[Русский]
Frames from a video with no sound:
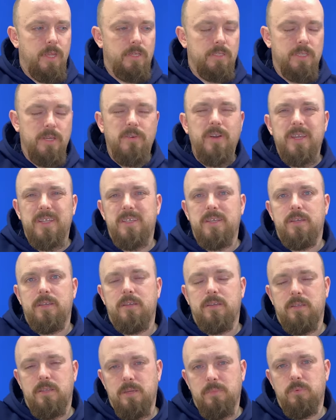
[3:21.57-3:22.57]

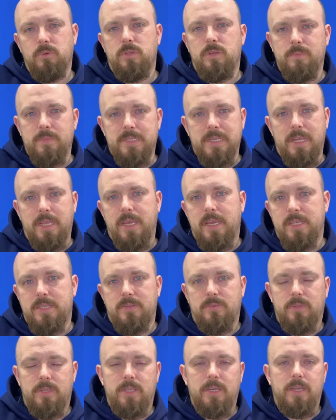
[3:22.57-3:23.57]
Давайте не будем
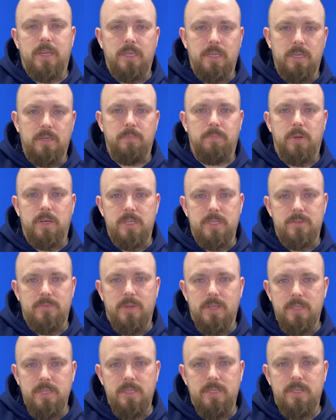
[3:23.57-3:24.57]
задействовать никаких
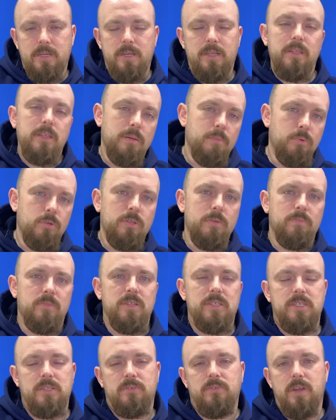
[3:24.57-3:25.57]
производителей, не будем
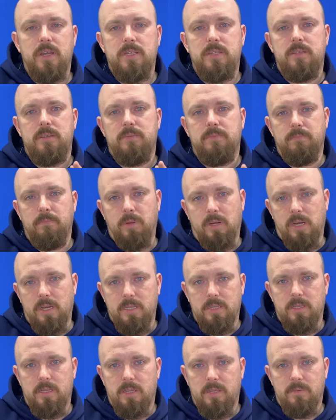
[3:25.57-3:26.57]
называть
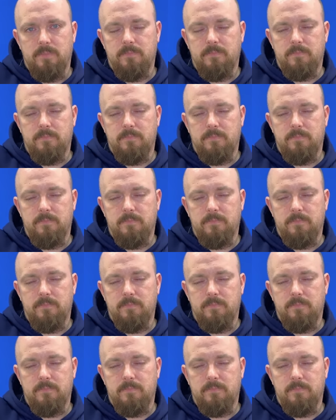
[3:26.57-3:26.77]
бренды.